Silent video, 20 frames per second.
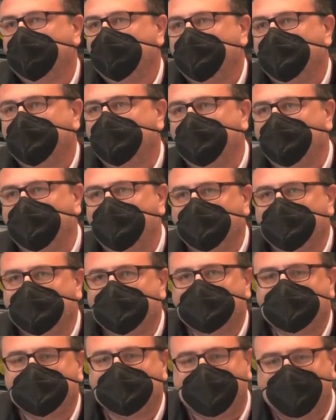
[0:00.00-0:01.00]
äh,
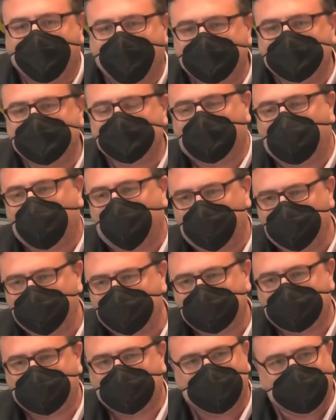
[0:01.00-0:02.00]

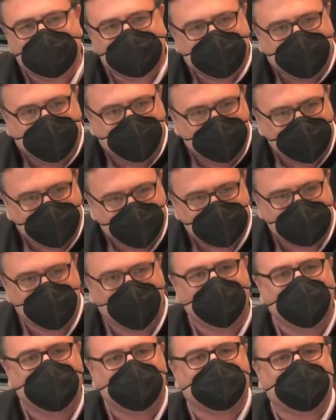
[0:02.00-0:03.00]
drankommst, ist eine
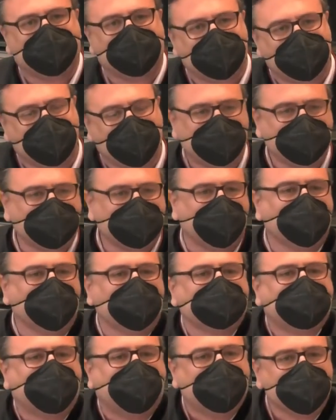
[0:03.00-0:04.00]
persönliche Geschichte
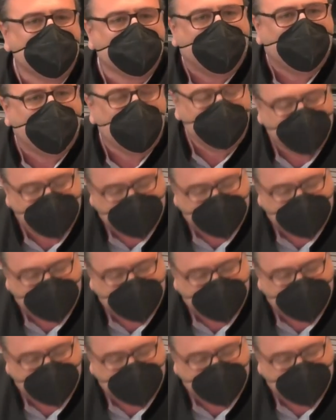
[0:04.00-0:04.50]
und da braucht man